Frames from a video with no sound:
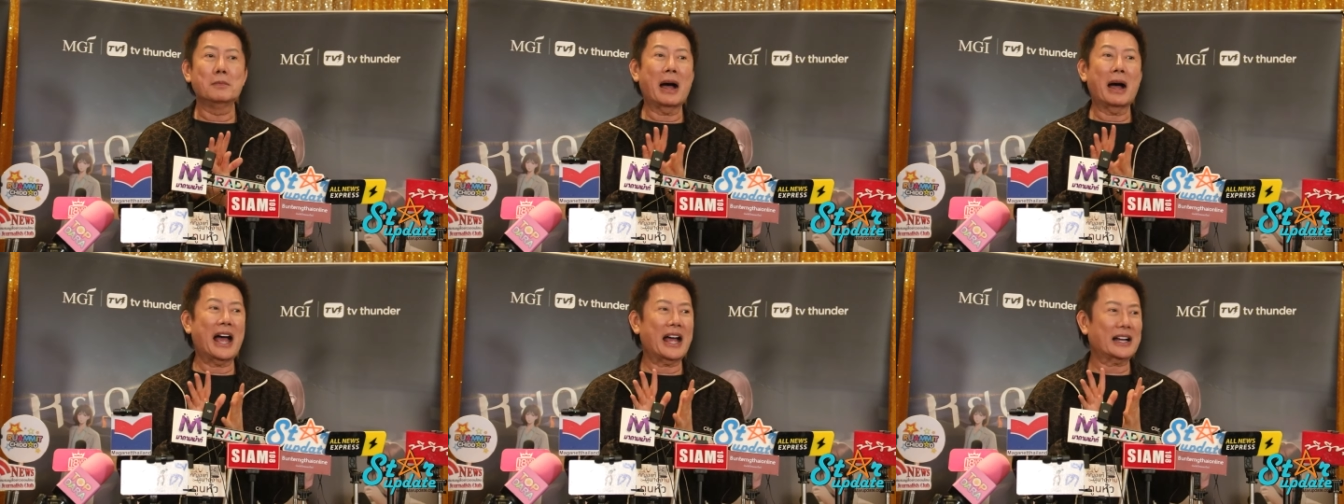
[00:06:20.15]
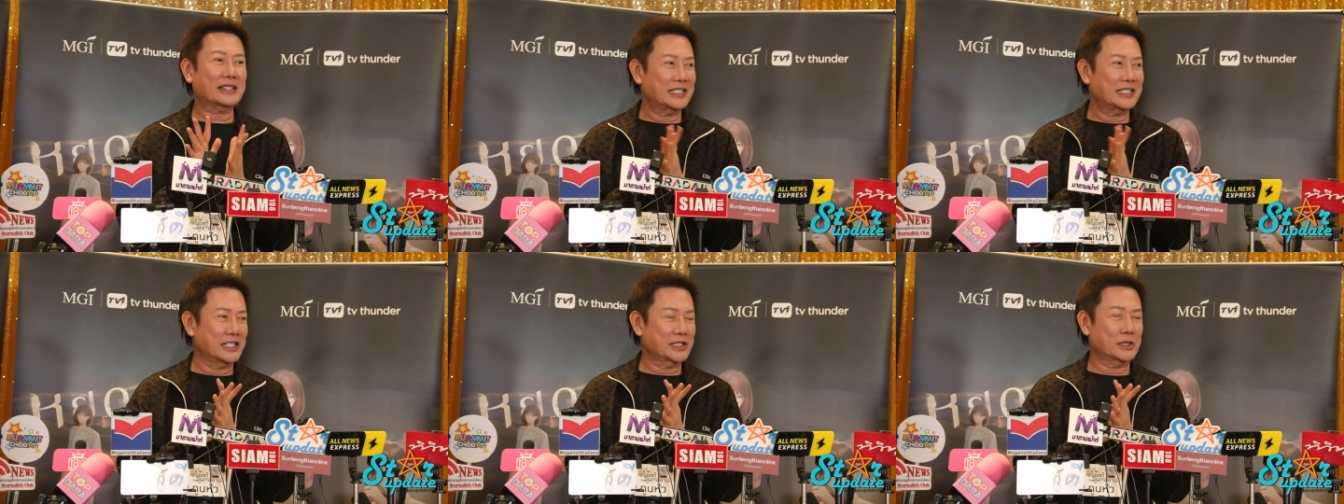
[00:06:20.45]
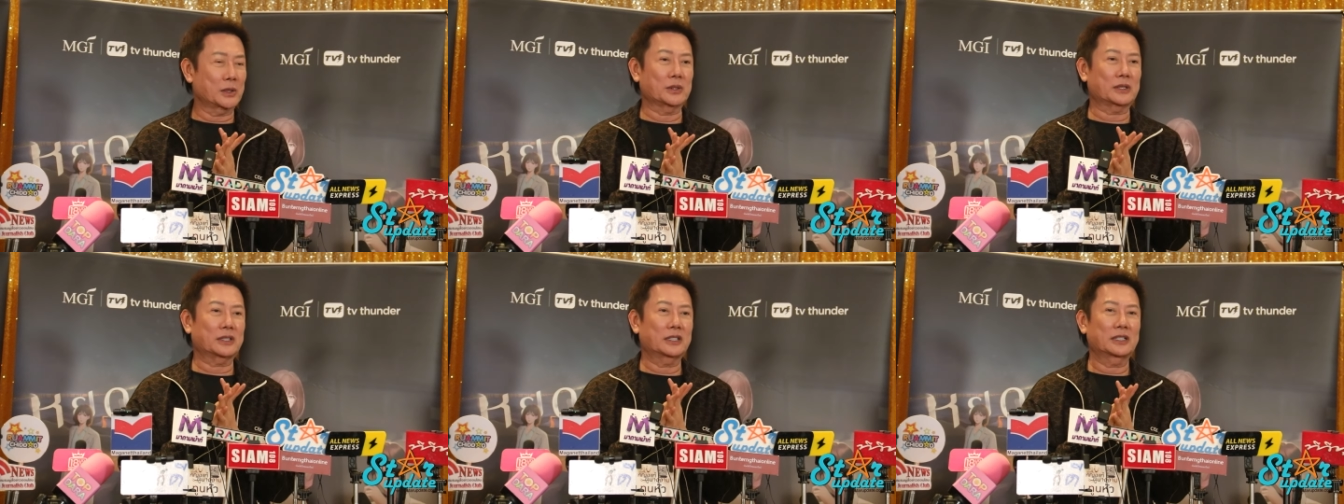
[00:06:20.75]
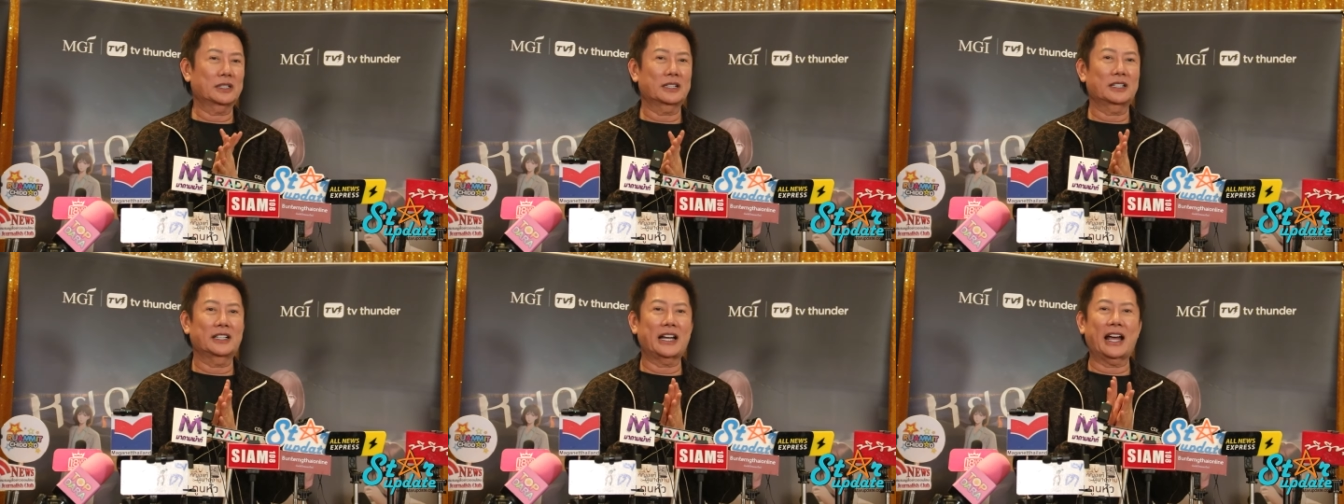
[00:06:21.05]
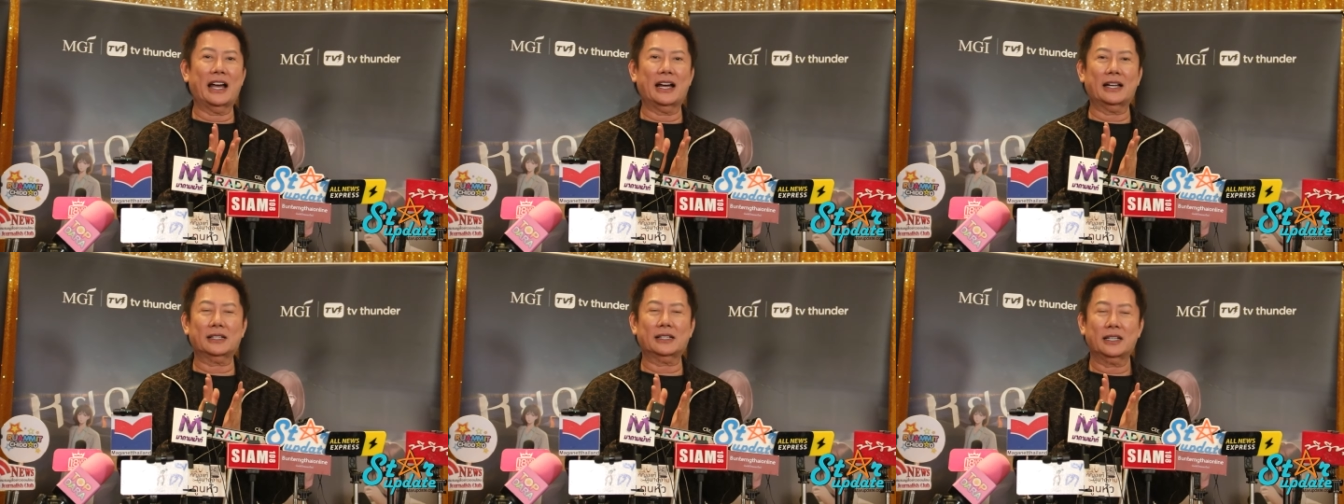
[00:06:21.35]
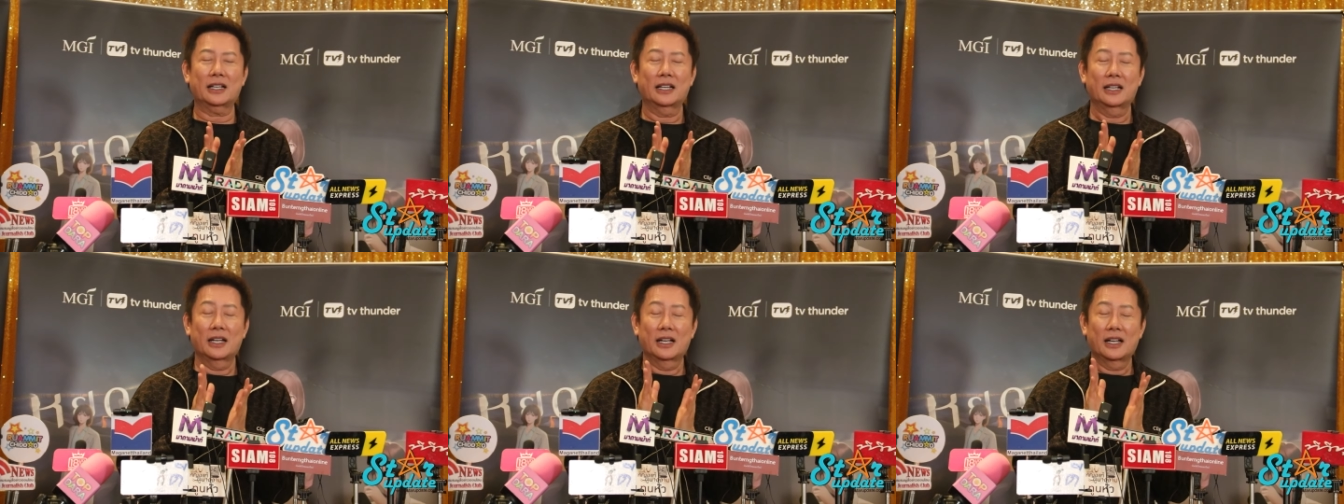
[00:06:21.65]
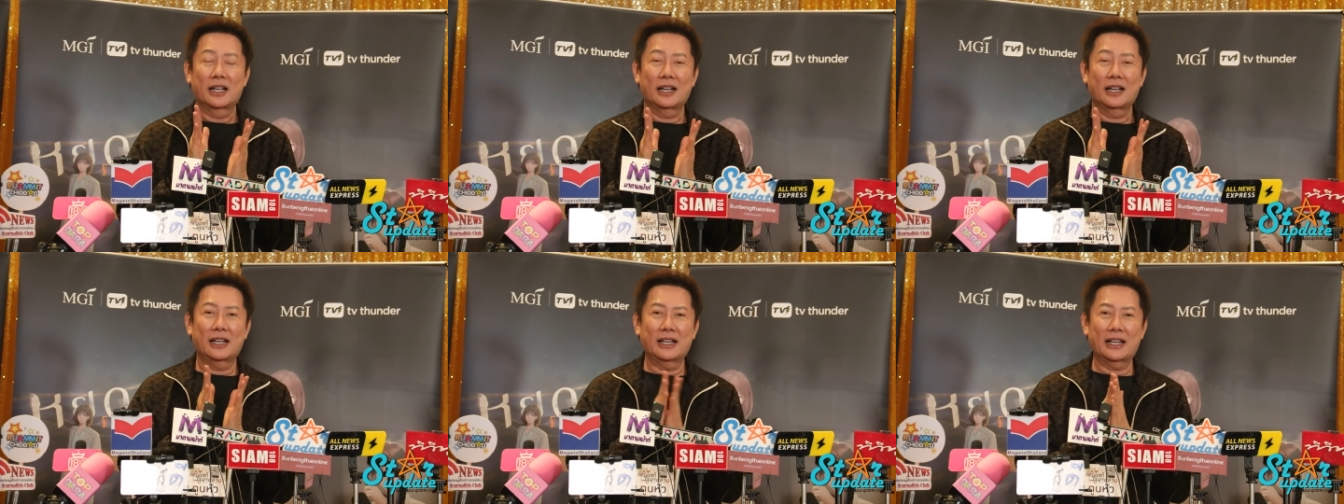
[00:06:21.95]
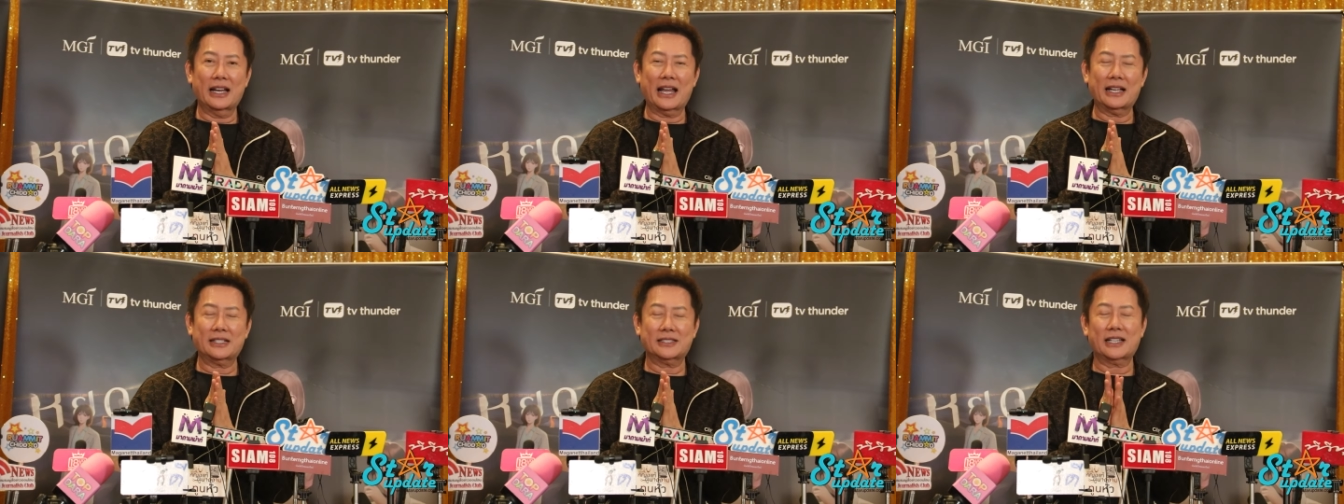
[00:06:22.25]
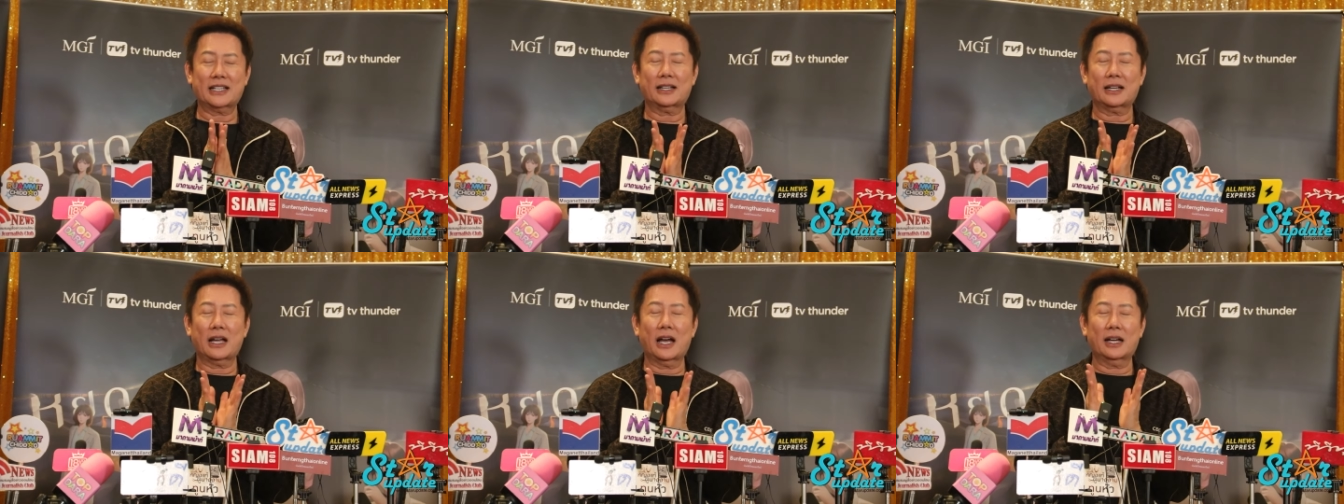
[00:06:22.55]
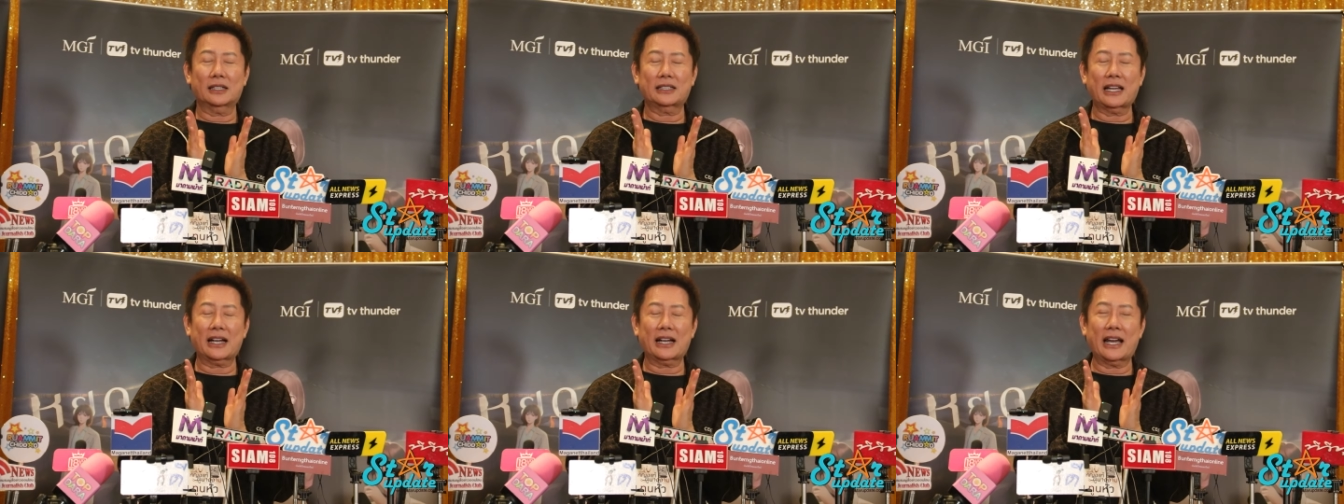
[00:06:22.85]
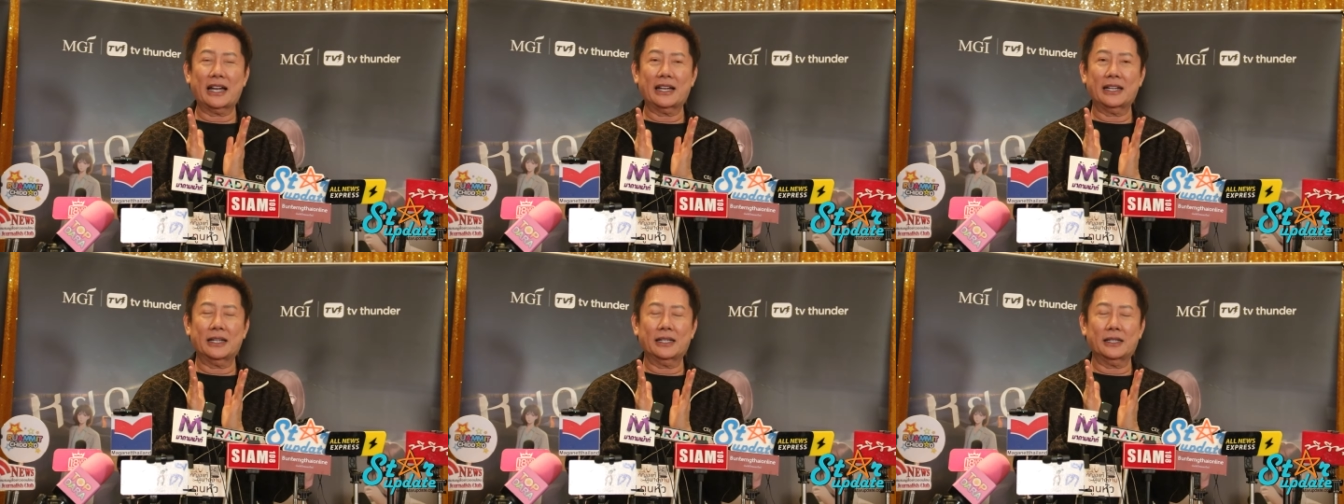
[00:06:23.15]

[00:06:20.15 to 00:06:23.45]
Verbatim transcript: มากที่สุดนะฮะและจะอ่าถ้าใคร